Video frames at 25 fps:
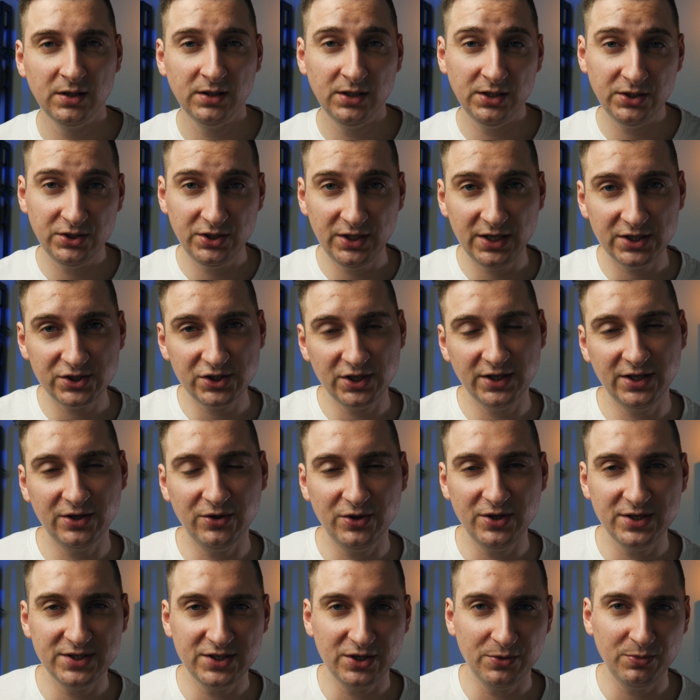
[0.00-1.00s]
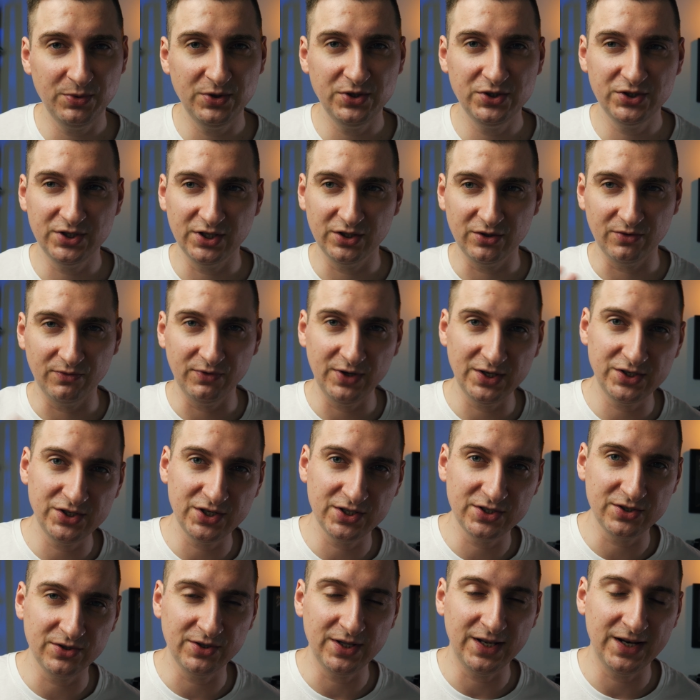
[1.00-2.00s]
Jeśli jeszcze tego nie zrobiliście, to wiecie,
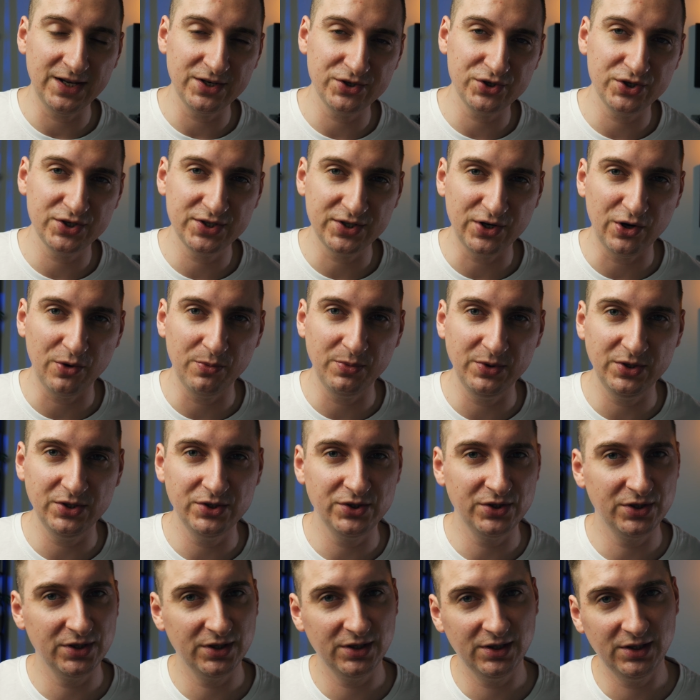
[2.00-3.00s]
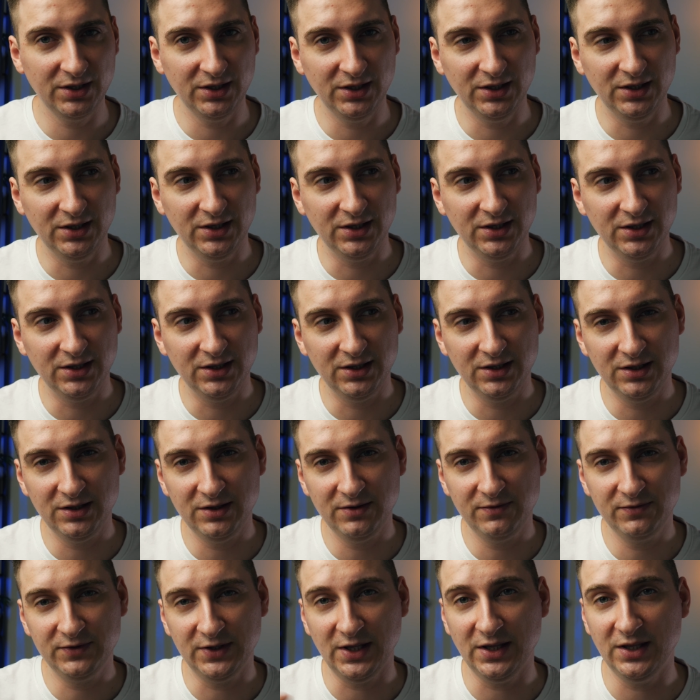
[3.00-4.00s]
co należy zrobić i
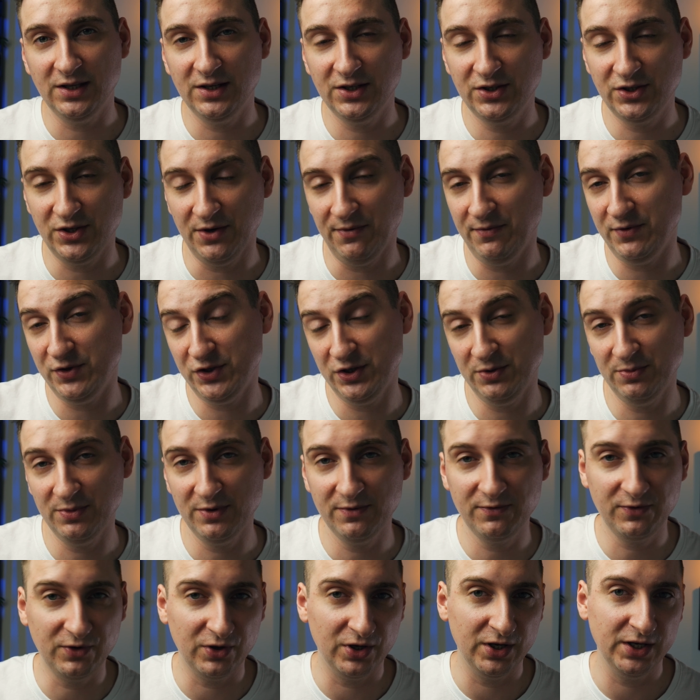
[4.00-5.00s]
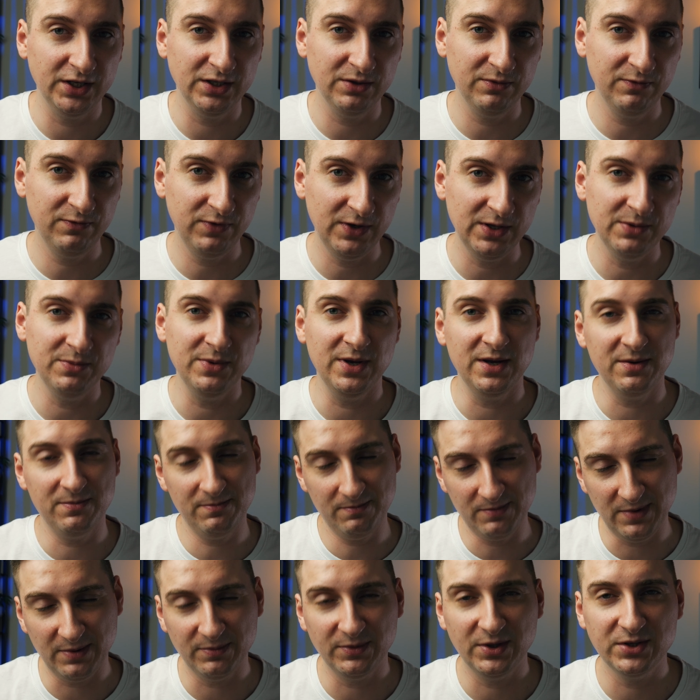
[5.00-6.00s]
wtedy się widzimy w kolejnym filmie.
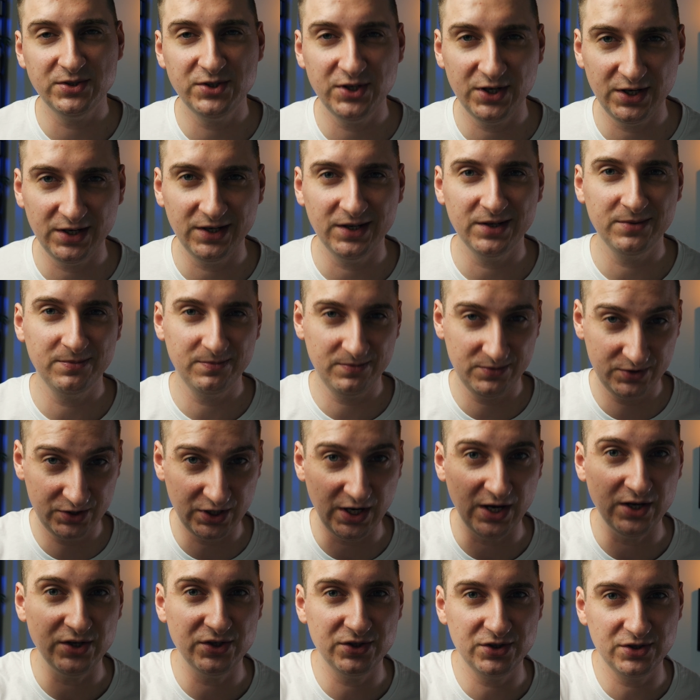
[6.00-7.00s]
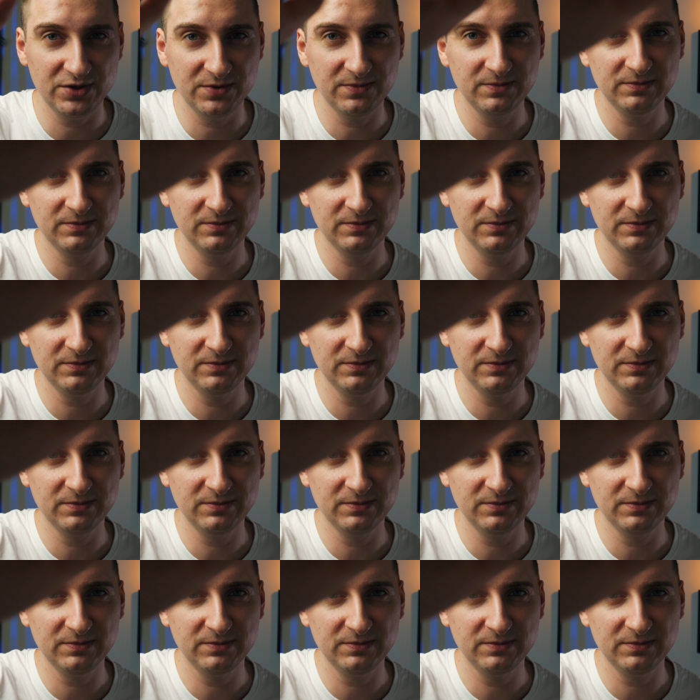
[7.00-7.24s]
Mam nadzieję. Cześć!